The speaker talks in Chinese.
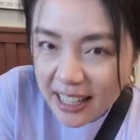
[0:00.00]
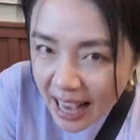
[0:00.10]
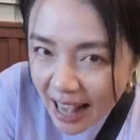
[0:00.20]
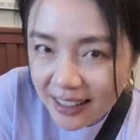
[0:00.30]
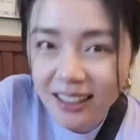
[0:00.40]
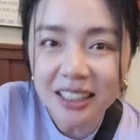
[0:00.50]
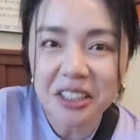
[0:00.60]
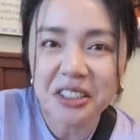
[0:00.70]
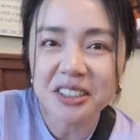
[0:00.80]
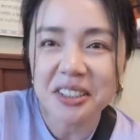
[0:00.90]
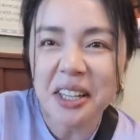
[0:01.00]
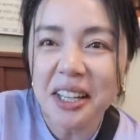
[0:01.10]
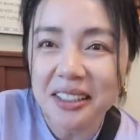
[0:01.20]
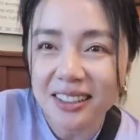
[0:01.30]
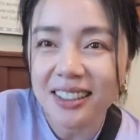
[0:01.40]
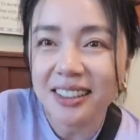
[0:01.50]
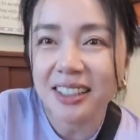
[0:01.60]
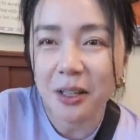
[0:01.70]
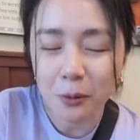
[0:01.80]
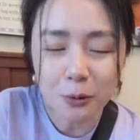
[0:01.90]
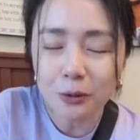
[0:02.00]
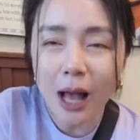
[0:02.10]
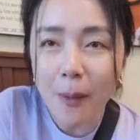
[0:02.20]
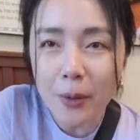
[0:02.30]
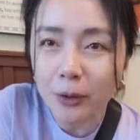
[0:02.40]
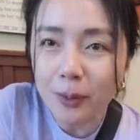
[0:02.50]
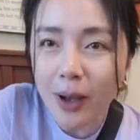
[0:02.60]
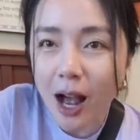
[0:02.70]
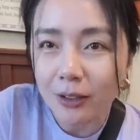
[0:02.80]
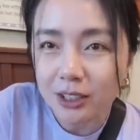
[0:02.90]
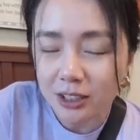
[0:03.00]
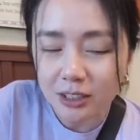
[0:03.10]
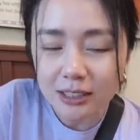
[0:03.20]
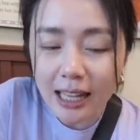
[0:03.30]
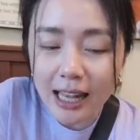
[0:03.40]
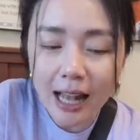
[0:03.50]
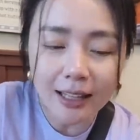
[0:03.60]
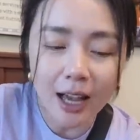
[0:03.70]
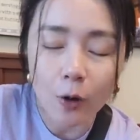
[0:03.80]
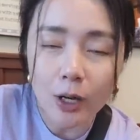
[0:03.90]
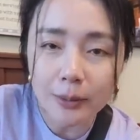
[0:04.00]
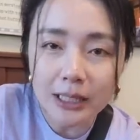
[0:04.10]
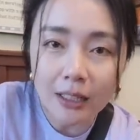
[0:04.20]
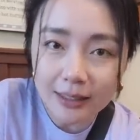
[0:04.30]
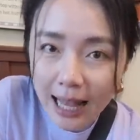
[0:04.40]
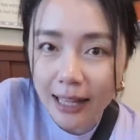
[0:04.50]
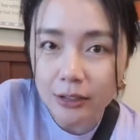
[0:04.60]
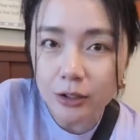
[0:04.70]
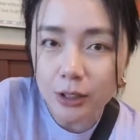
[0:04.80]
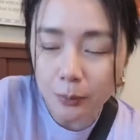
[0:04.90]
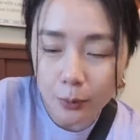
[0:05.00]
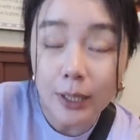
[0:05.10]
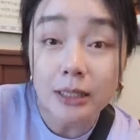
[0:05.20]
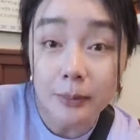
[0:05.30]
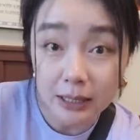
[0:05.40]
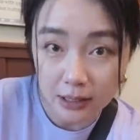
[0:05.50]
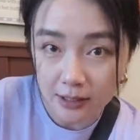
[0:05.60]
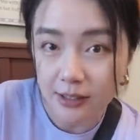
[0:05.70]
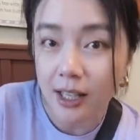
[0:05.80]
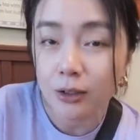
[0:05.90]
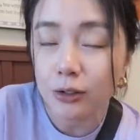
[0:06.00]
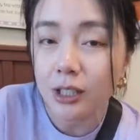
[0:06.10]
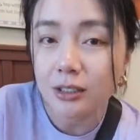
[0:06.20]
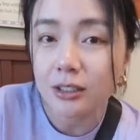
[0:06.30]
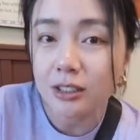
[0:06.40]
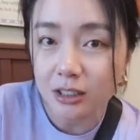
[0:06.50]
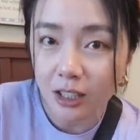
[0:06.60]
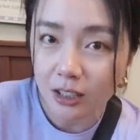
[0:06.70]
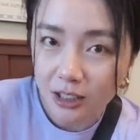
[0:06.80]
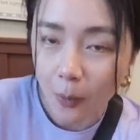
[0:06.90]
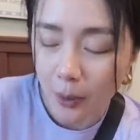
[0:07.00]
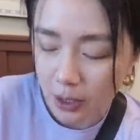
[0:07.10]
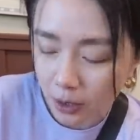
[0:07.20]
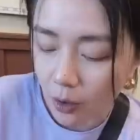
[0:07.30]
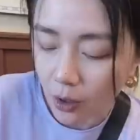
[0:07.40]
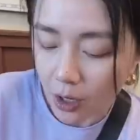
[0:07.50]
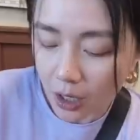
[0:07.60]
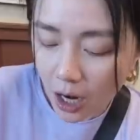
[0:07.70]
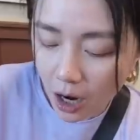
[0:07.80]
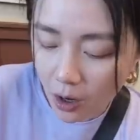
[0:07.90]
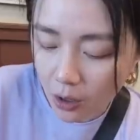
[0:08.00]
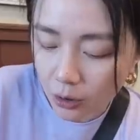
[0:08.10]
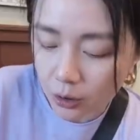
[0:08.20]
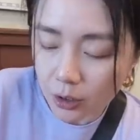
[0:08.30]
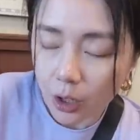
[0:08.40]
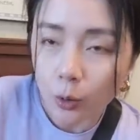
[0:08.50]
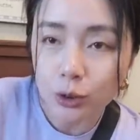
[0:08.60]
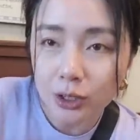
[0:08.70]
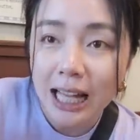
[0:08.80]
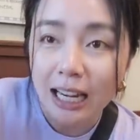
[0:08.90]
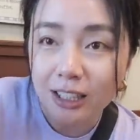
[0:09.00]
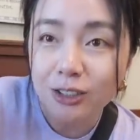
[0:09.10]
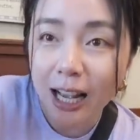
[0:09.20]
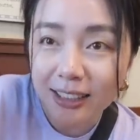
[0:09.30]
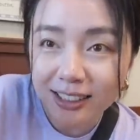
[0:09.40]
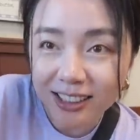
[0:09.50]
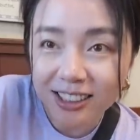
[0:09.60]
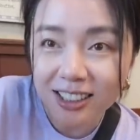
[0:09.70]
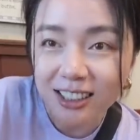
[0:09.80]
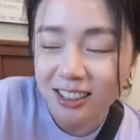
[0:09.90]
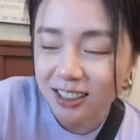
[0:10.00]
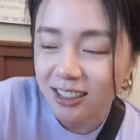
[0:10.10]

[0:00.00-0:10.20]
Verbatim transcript: 干跟硬了一点，我就觉得它没有那么好吃，但是它调味比较淡，就是不会这么的咸，确实是适合小朋友。然后我觉得大人就还是吃这个。